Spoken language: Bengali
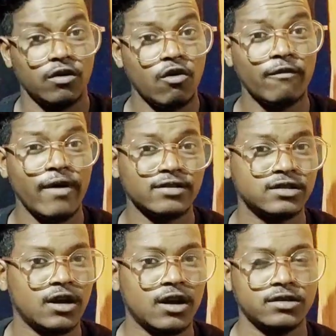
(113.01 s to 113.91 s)
নন পার্সন
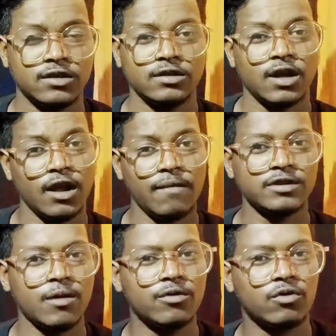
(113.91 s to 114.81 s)
যারা আছে তারাই
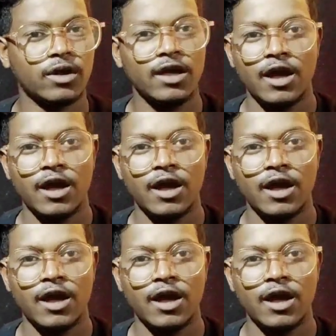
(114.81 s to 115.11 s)
আমাকে সাপোর্ট করে